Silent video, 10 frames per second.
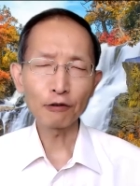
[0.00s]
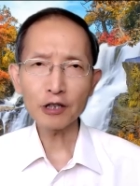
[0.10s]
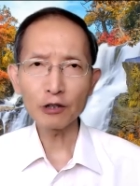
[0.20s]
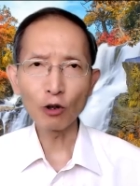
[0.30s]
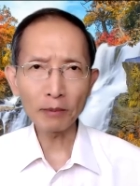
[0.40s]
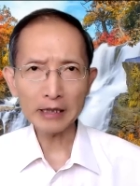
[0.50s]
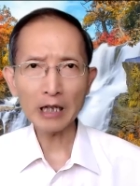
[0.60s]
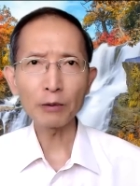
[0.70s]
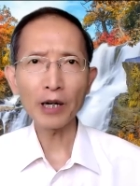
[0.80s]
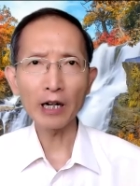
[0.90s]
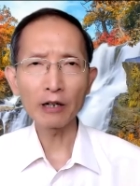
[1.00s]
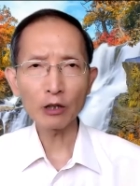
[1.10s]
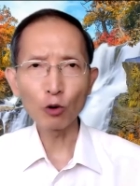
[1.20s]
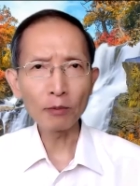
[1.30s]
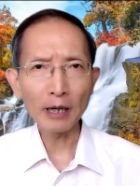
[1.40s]
服侍罗马教会，还有
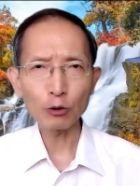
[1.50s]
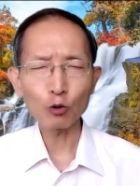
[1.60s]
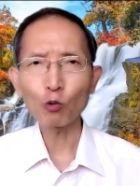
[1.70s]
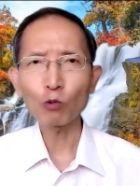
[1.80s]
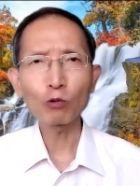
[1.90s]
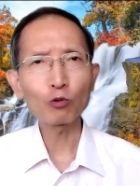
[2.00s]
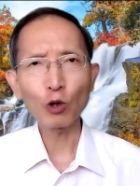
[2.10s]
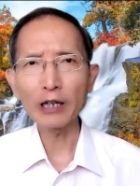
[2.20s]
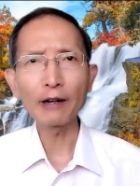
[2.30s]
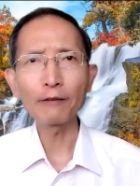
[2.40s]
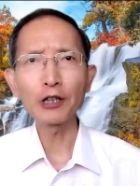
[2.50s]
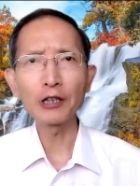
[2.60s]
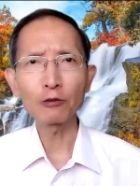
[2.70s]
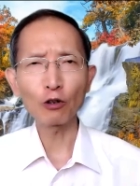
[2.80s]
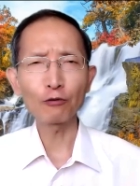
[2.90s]
在罗马传扬福
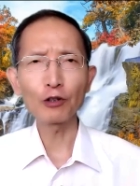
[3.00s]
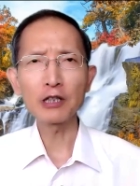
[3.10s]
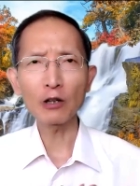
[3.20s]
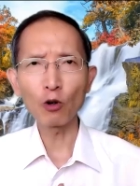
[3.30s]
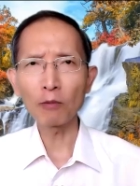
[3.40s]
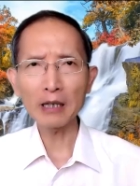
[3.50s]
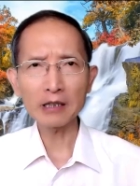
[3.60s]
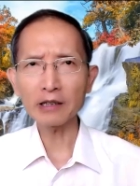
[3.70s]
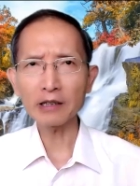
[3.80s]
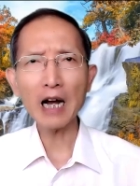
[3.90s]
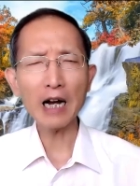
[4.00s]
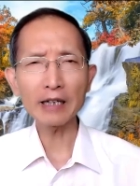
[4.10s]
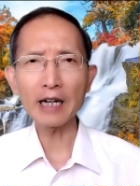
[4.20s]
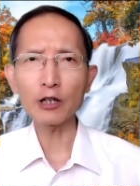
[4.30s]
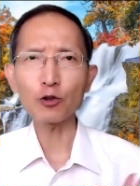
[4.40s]
音，所以福音在罗马是
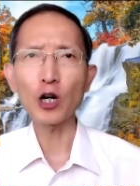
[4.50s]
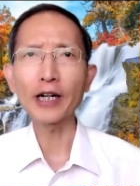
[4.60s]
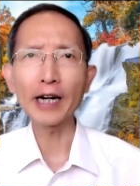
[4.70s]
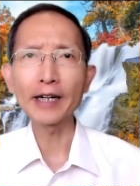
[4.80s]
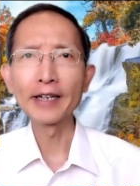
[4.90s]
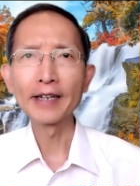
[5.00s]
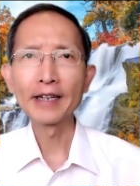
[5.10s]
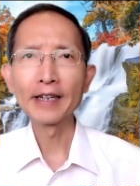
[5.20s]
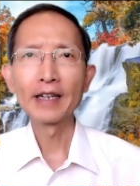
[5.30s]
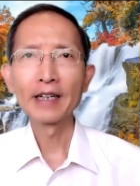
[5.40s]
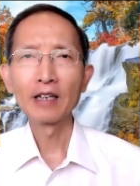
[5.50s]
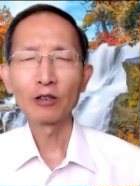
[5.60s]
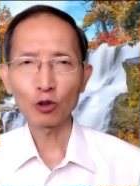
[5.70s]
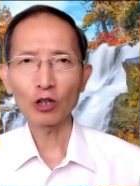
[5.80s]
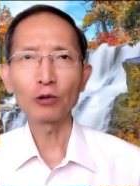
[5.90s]
大大的传开。
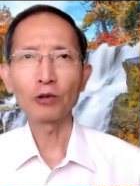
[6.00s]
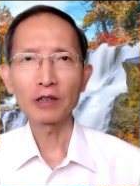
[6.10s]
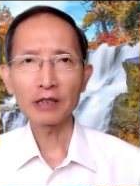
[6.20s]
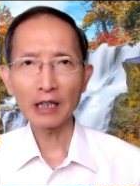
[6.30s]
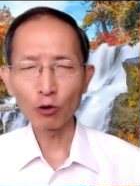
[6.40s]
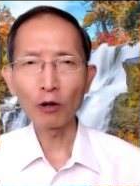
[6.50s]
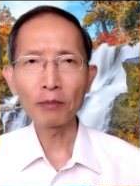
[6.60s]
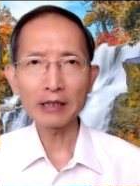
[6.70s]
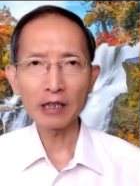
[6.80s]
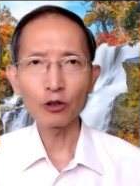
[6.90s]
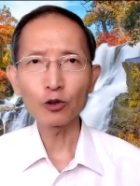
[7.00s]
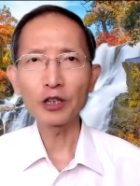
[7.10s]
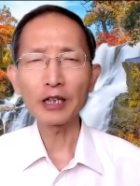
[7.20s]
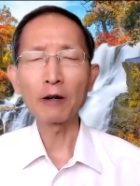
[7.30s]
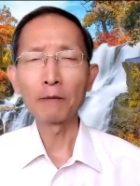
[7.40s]
最后在罗马城
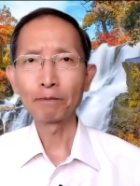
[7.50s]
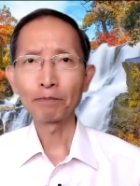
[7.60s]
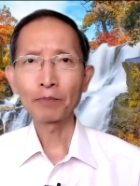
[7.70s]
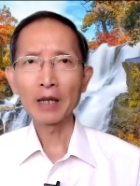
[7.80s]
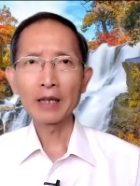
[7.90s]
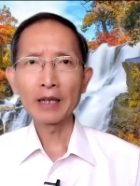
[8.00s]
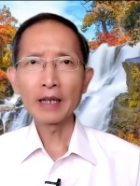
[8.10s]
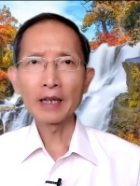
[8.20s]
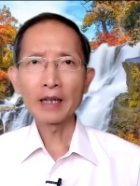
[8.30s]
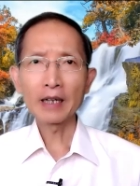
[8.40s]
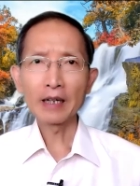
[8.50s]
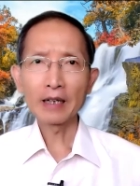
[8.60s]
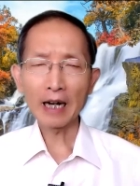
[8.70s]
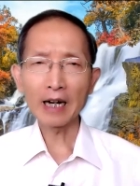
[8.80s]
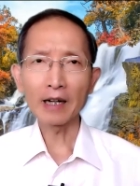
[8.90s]
殉道。
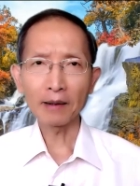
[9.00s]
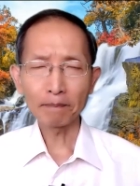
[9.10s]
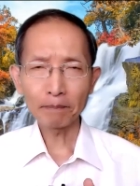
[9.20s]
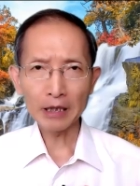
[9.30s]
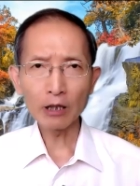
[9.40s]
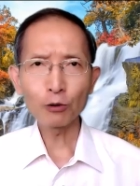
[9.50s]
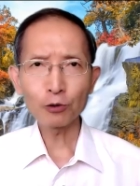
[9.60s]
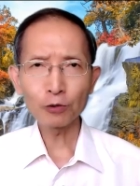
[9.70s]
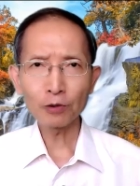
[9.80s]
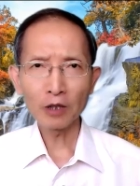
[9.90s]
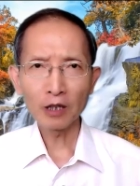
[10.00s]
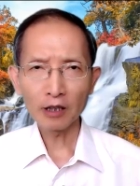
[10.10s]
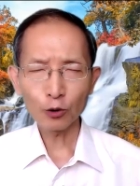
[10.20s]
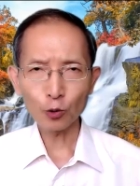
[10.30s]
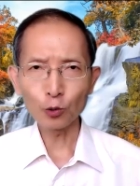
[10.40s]
那彼得后书
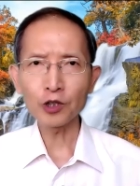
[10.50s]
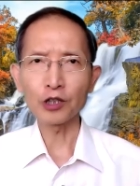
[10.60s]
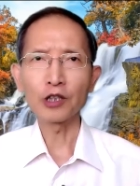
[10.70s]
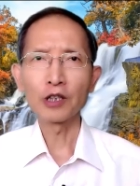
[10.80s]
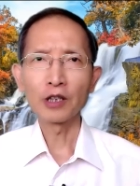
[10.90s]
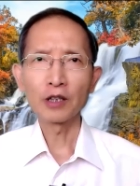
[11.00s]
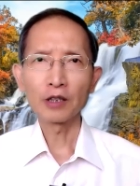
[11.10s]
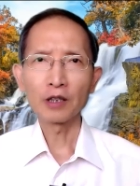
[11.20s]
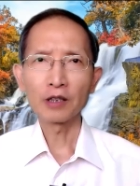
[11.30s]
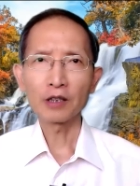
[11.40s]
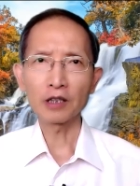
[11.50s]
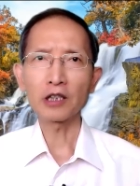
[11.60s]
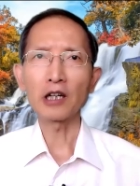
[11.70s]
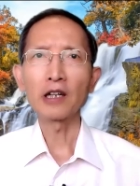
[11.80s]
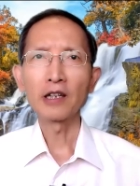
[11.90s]
的主旨是
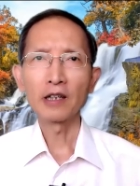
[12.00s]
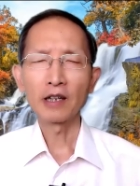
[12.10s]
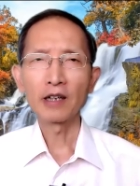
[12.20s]
写